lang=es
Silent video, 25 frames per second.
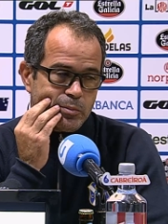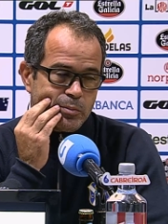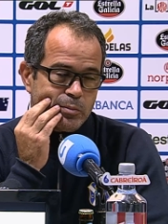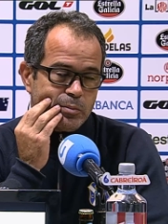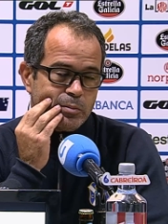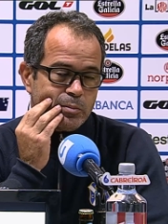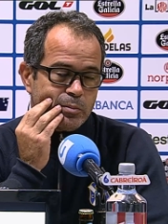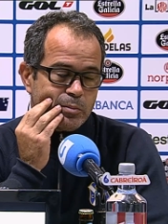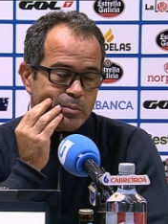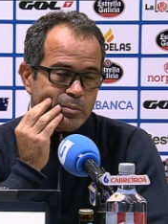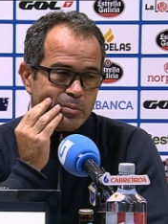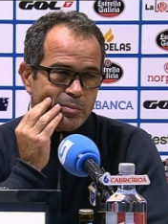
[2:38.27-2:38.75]

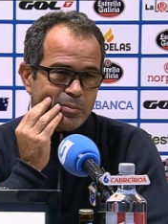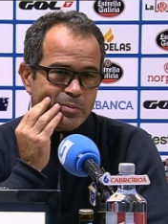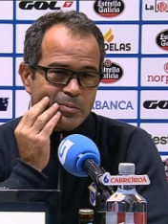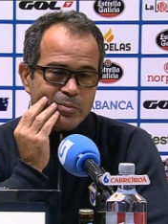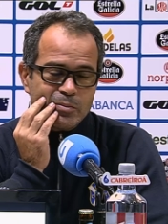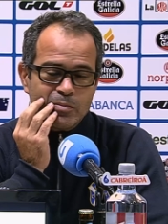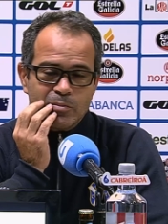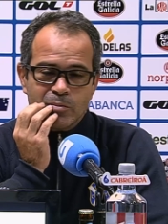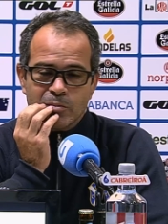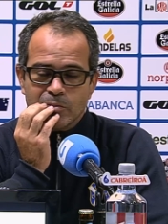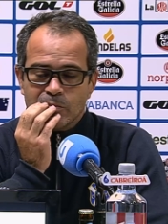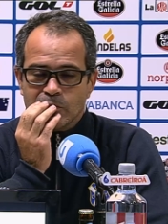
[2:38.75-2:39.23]
Si en su momento
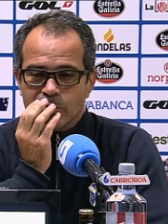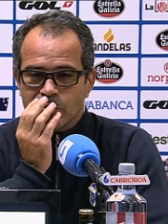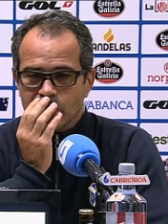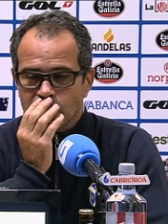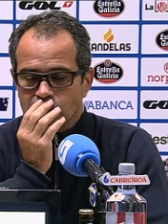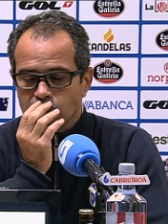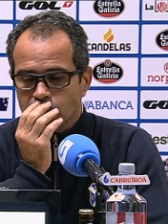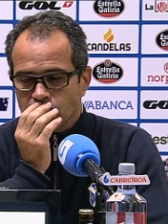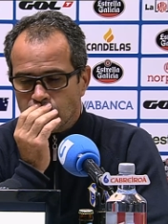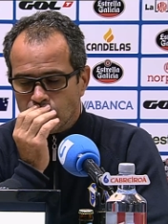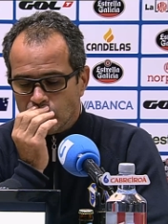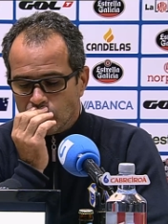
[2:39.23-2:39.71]
que el objetivo
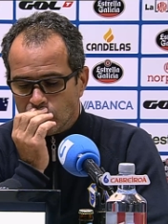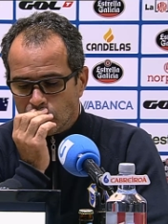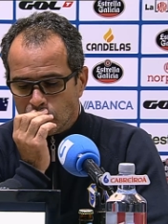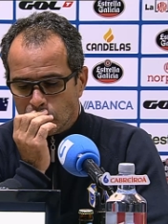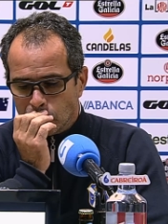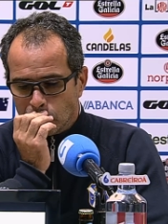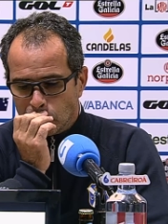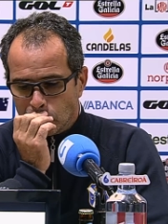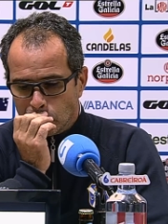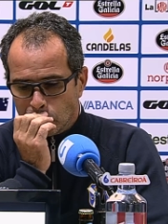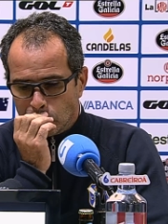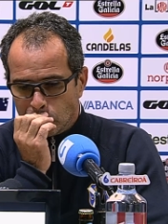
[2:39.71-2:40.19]
principal era
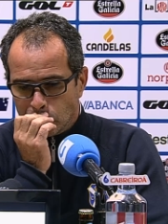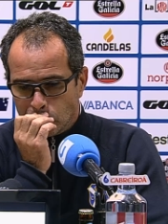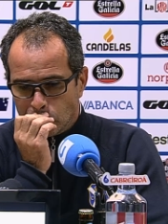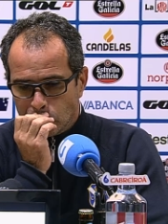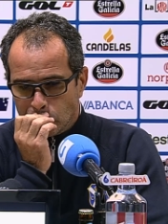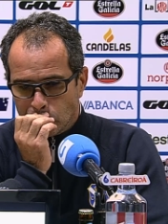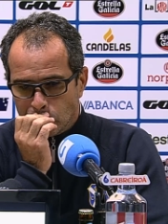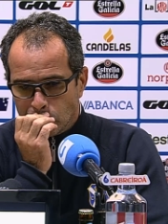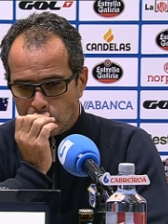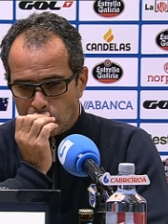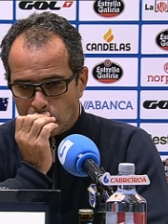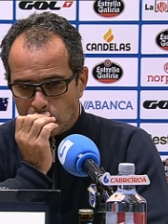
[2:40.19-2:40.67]
la
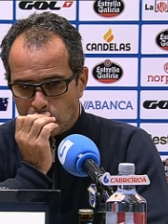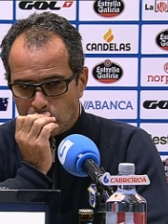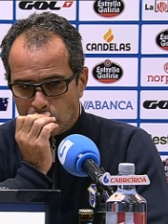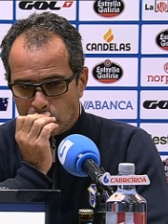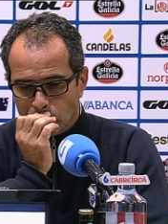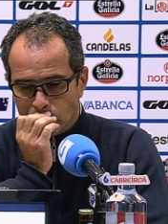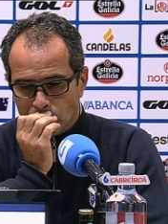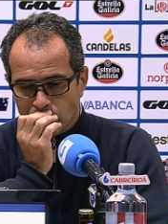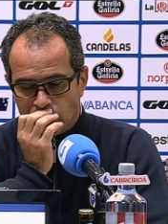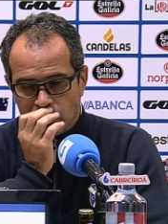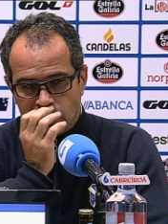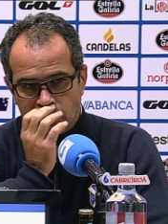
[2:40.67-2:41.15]
permanencia, es para
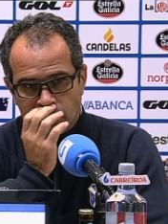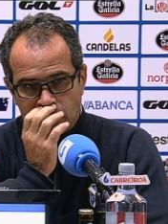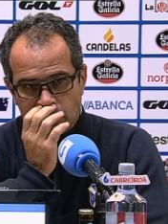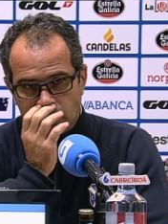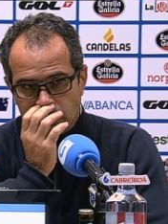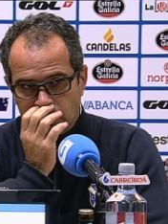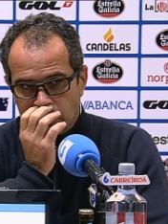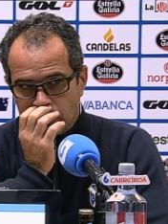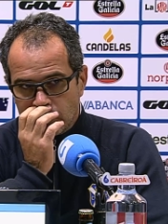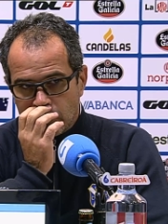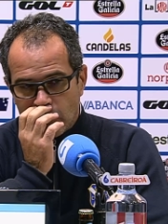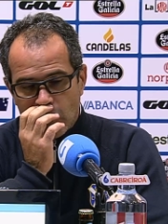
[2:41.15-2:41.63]
estar
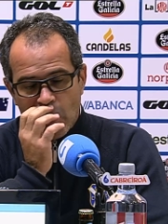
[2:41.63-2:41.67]
preocupado.